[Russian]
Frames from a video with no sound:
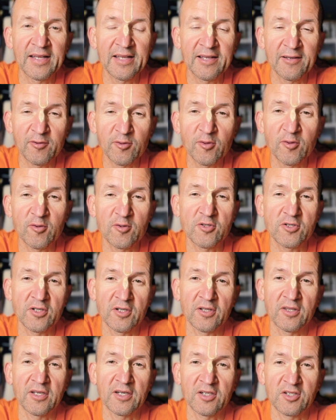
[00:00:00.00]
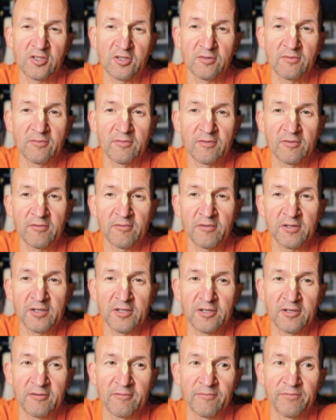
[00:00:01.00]
И вот точно так же
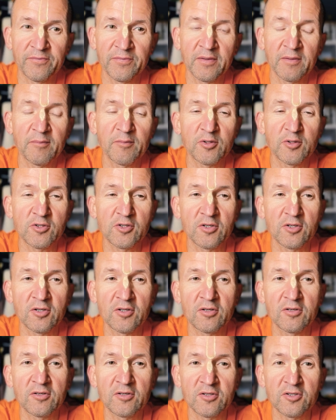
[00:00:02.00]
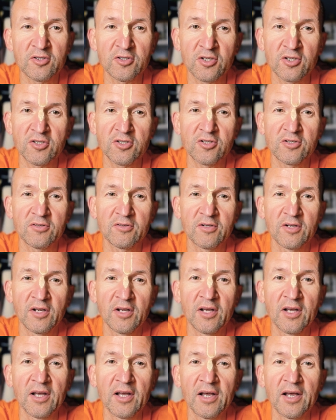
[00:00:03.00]
видео может сжечь
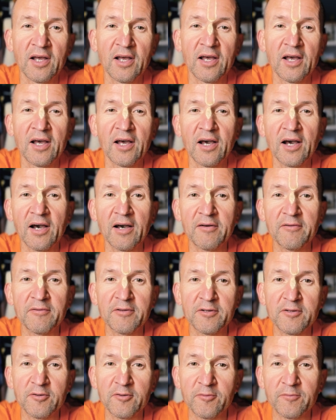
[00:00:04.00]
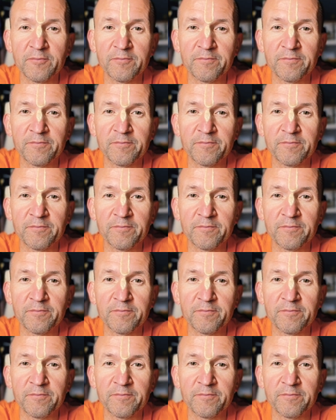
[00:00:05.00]
а видео.